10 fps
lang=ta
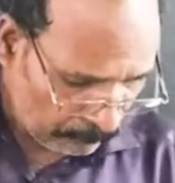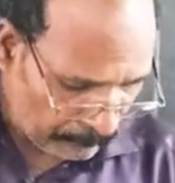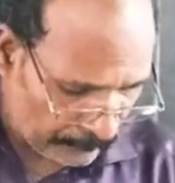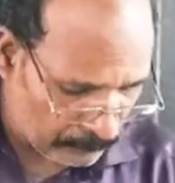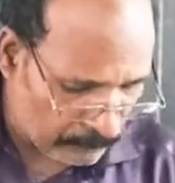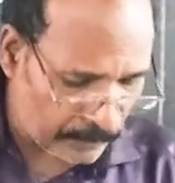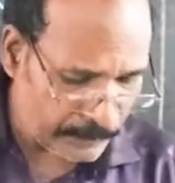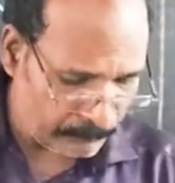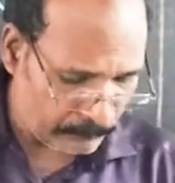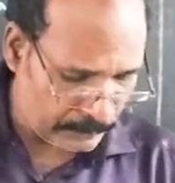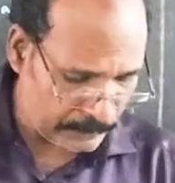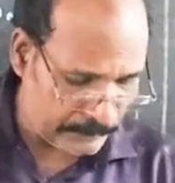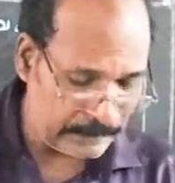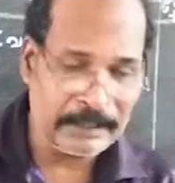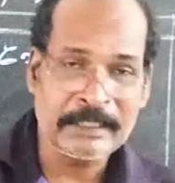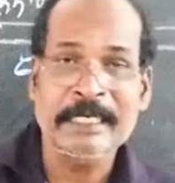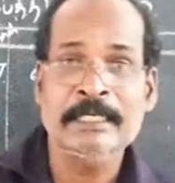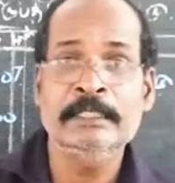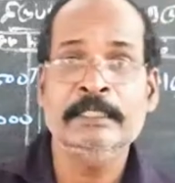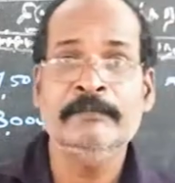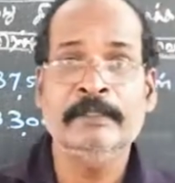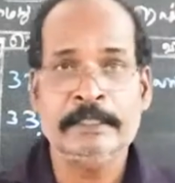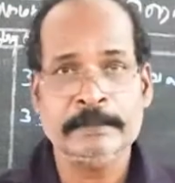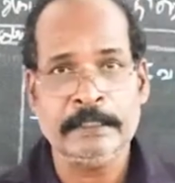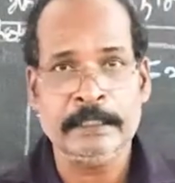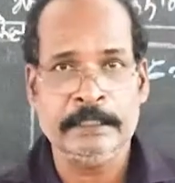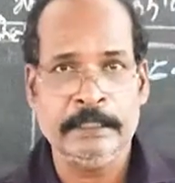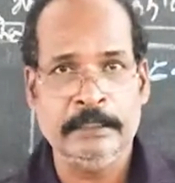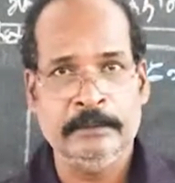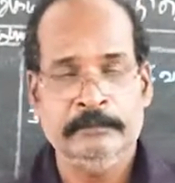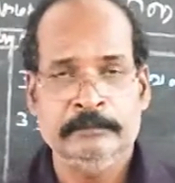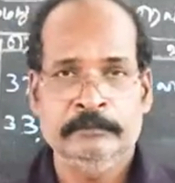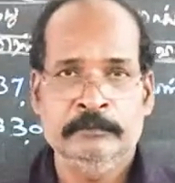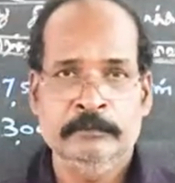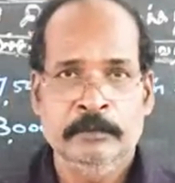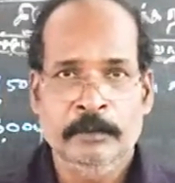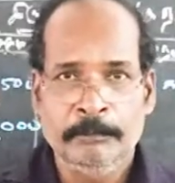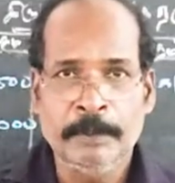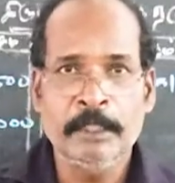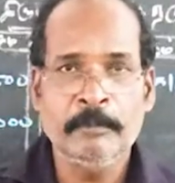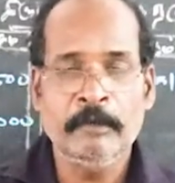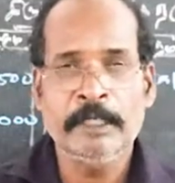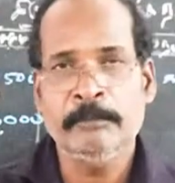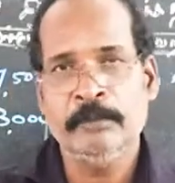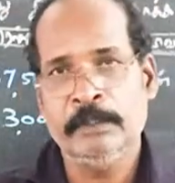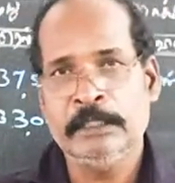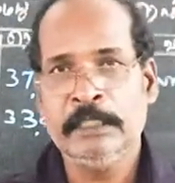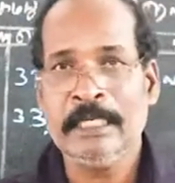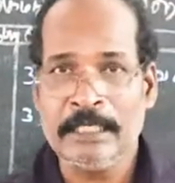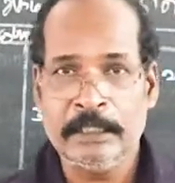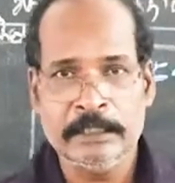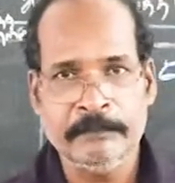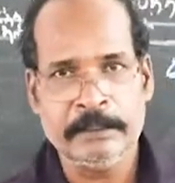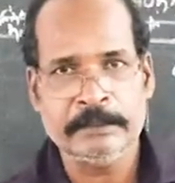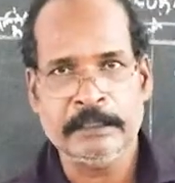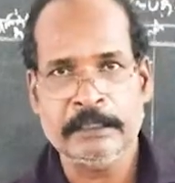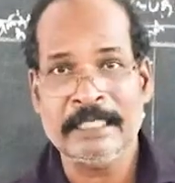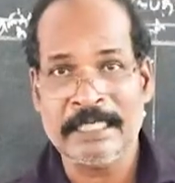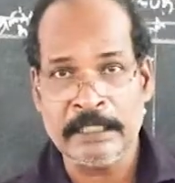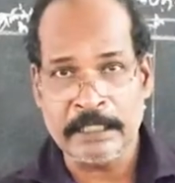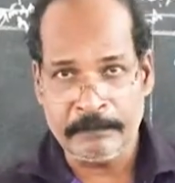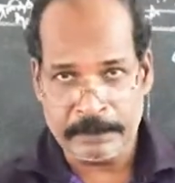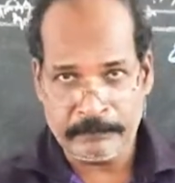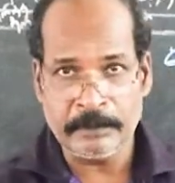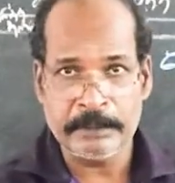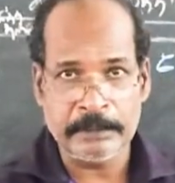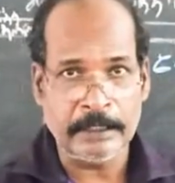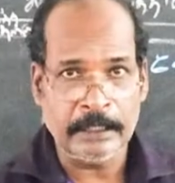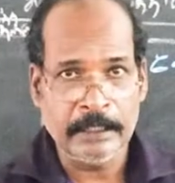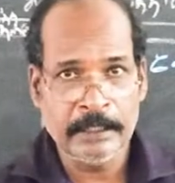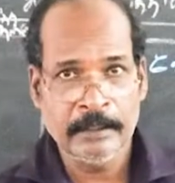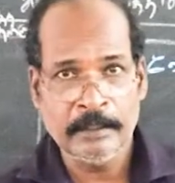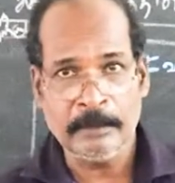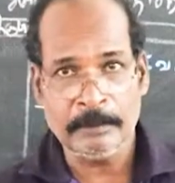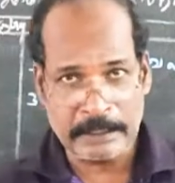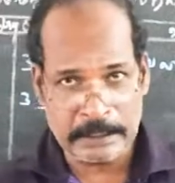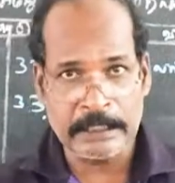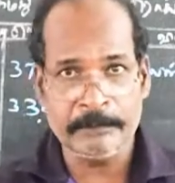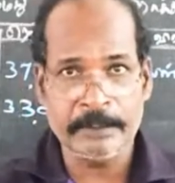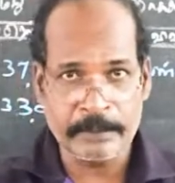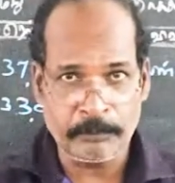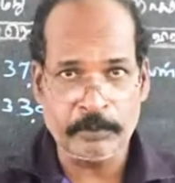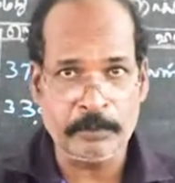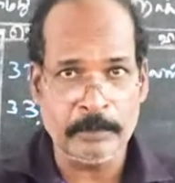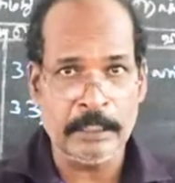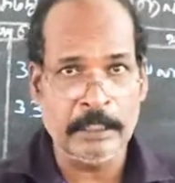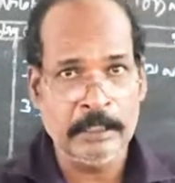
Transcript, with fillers: பெருமாள் என்பவருக்கு கடனுக்கு விற்ற சரக்கு பெருமாள் என்பவருக்கு கடனுக்கு விற்ற சரக்கு கடன் நடவடிக்கை வருது இதில் அப்போ கடன் நடவடிக்கை போடணுமா